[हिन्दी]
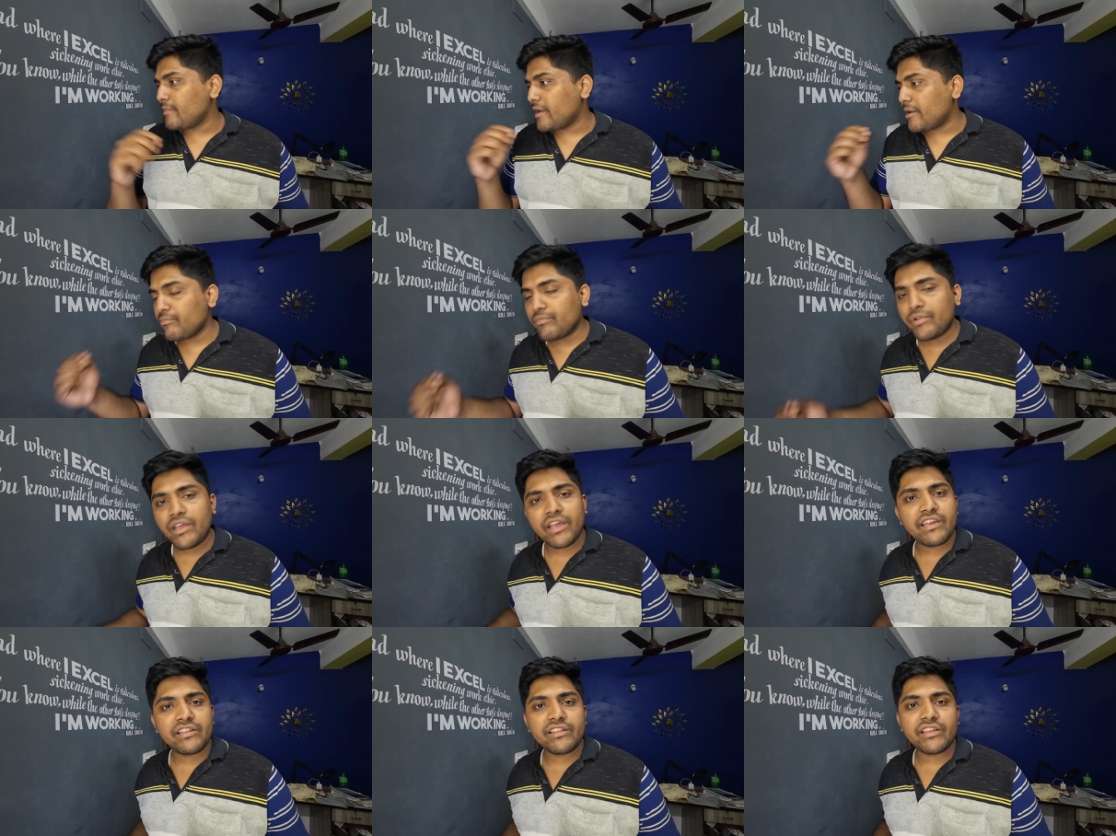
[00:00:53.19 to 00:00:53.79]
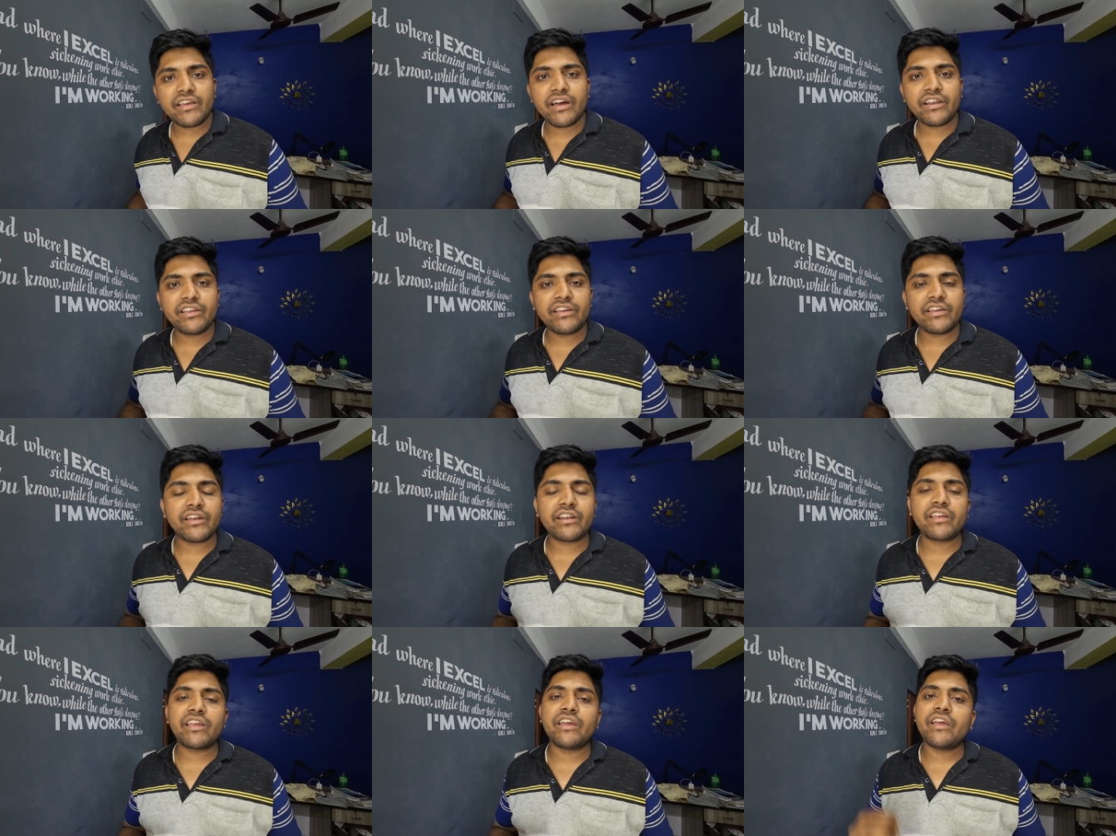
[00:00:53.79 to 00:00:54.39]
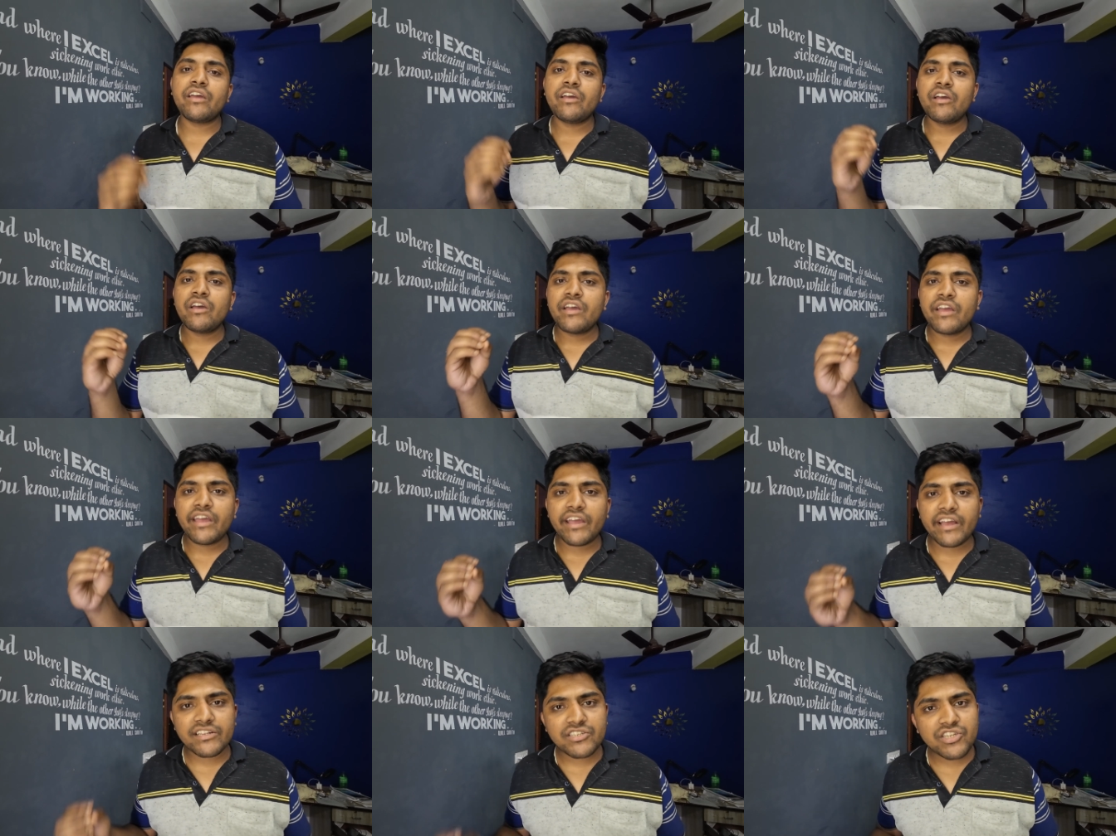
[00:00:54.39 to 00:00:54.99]
मैं एमबीए की तैयारी करके
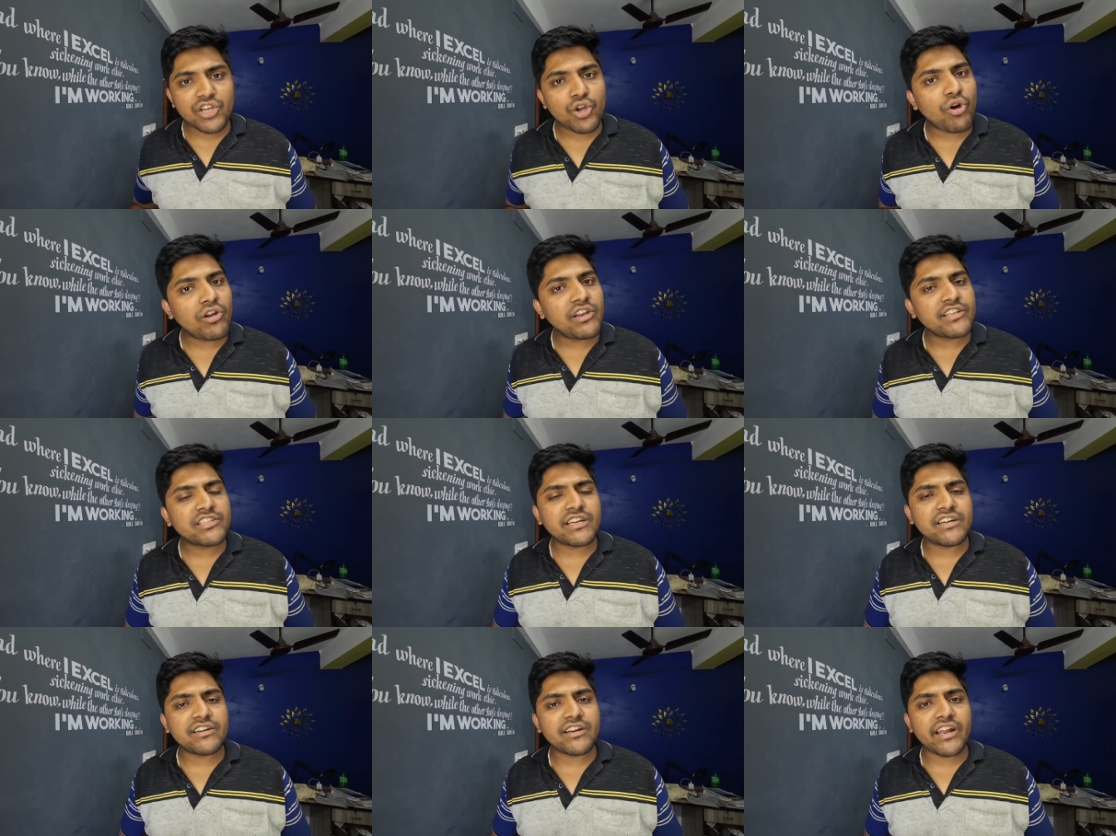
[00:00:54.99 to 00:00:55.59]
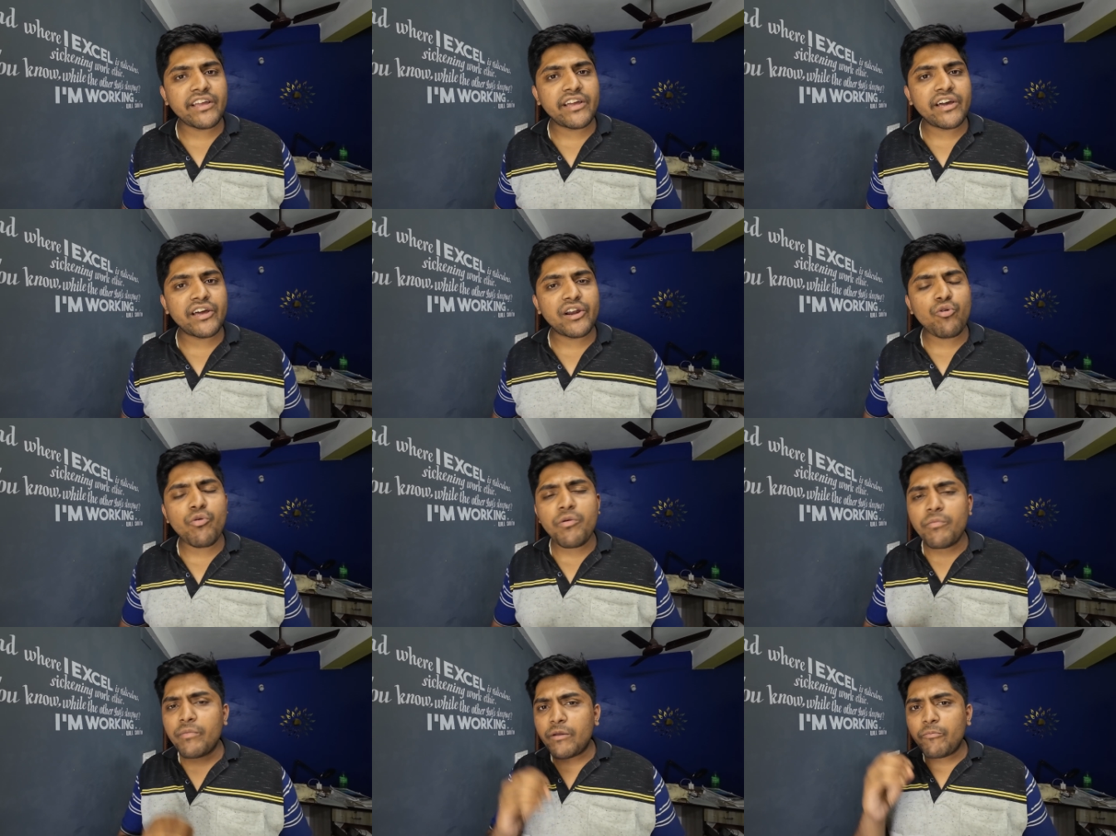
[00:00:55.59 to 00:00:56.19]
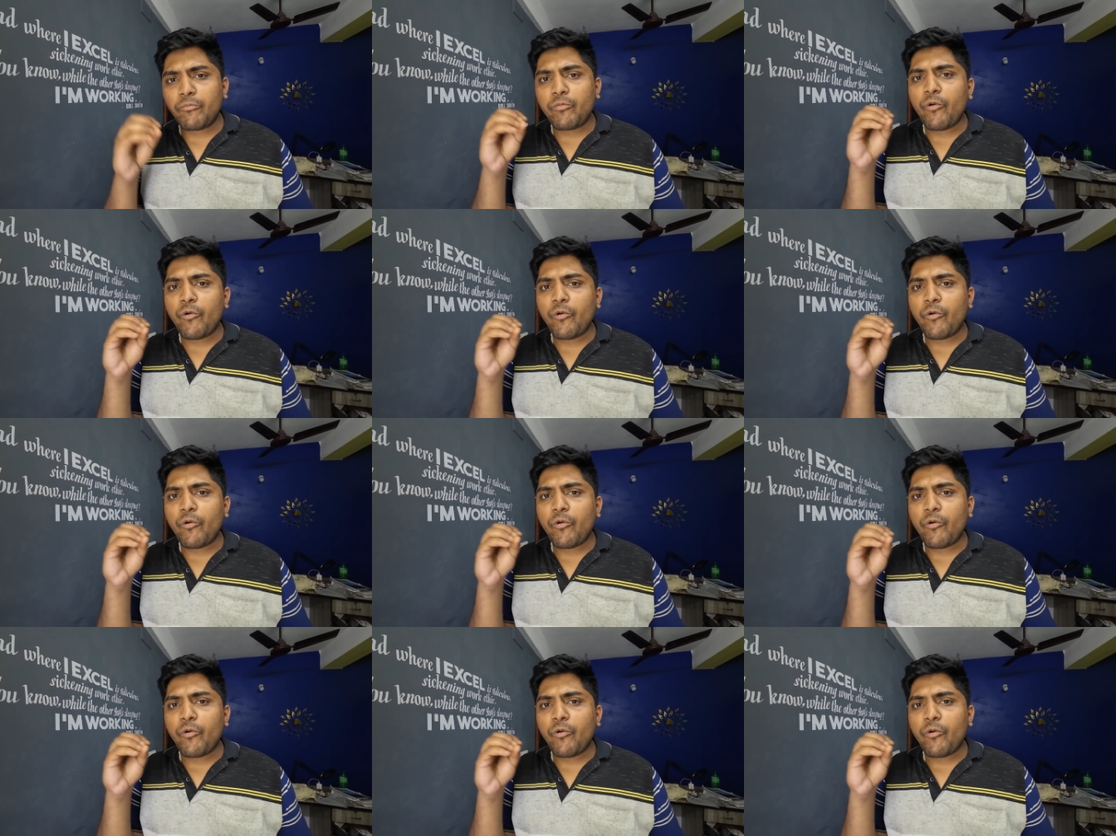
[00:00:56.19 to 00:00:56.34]
एक अच्छी कॉलेज की ट्राई कर रहा हूँ और मैंने